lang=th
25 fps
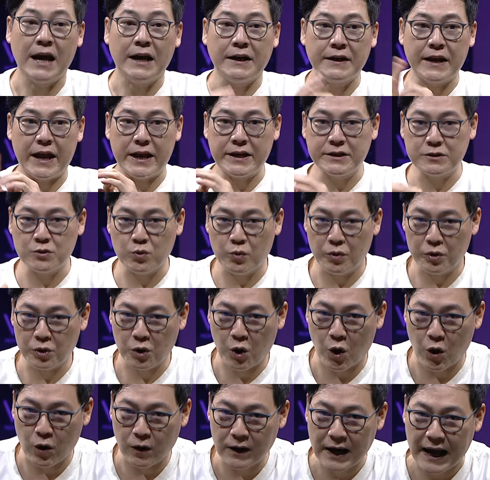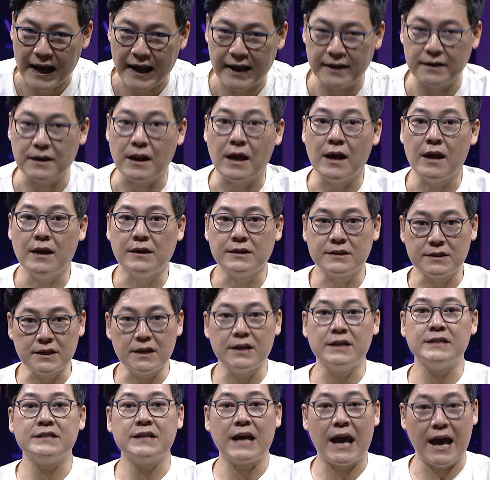ในส่วนของงาน
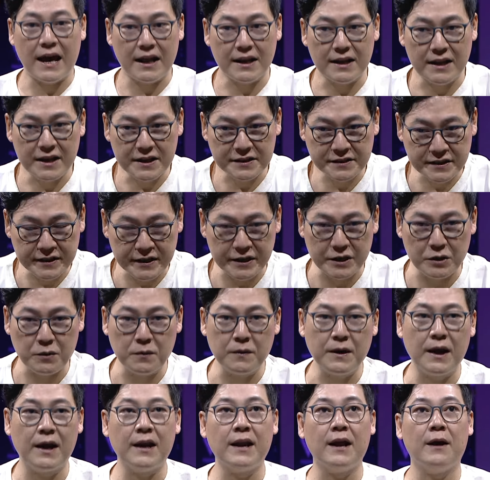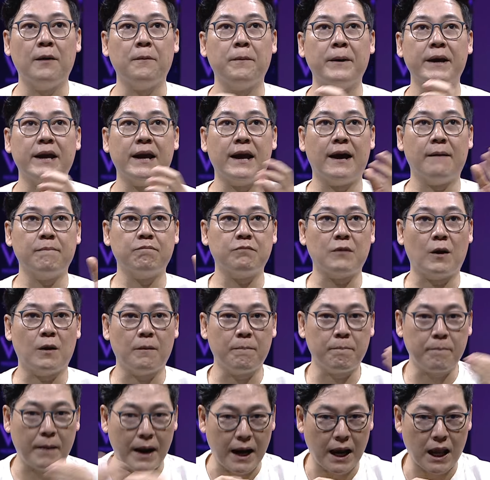Search and Rescue และเราพยายามต่อ
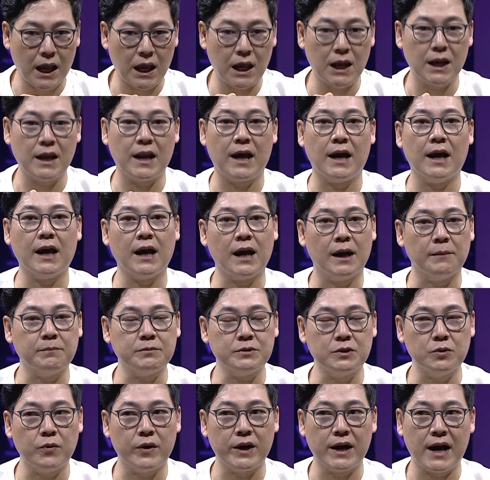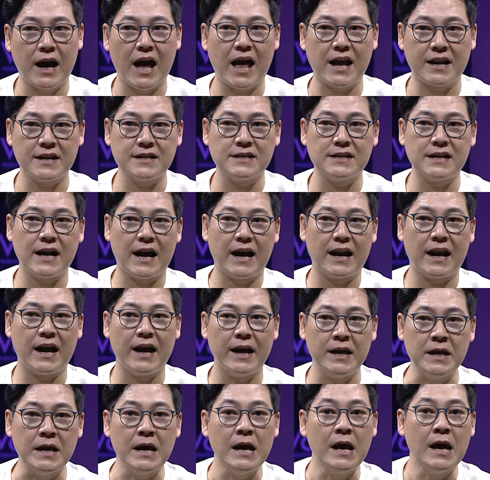ปลั๊กอินกับหน่วยงานราชการ
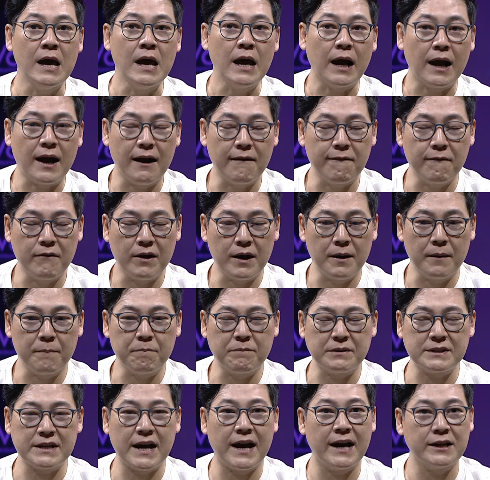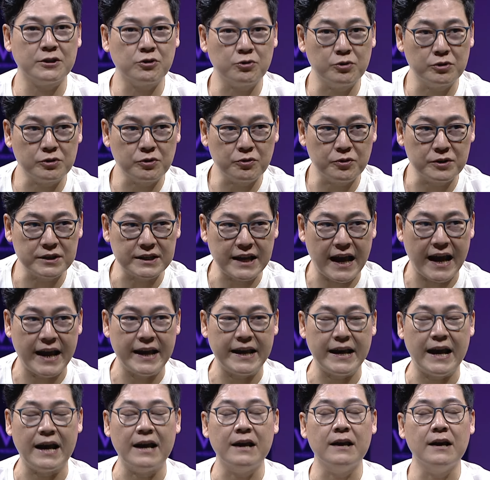ให้คำว่าประชาชนคนไทย
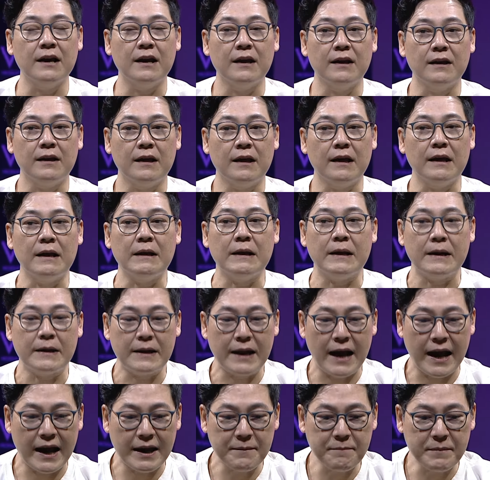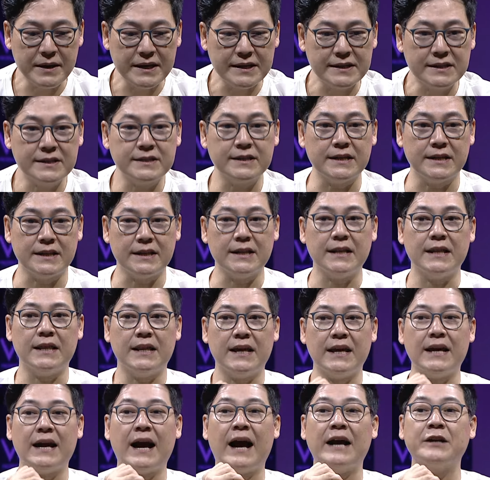ได้มีสิทธิ์ใน
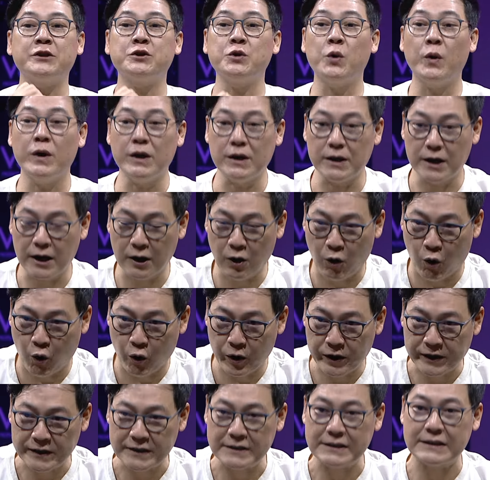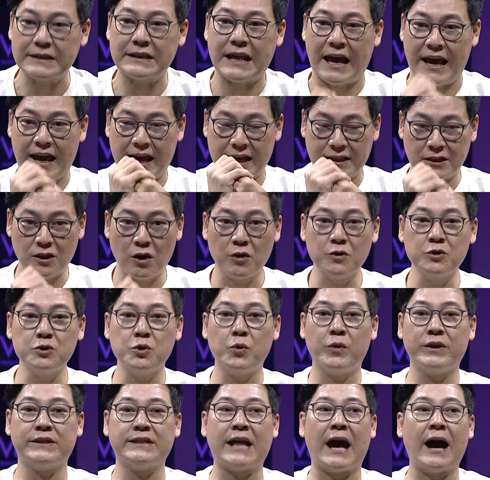การช่วยเหลือคน แต่ต้อง
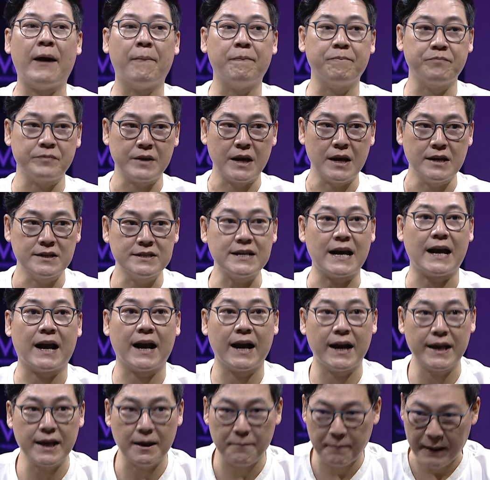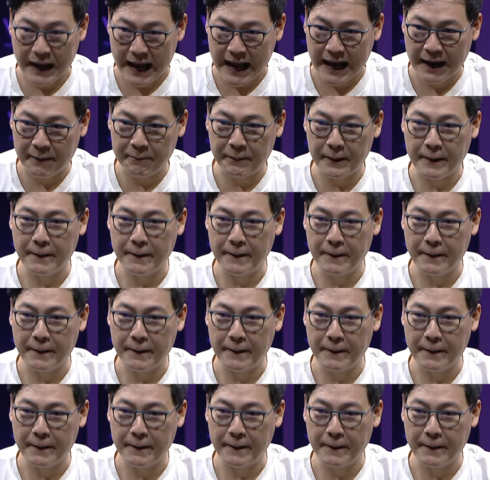ช่วยตามศักยภาพ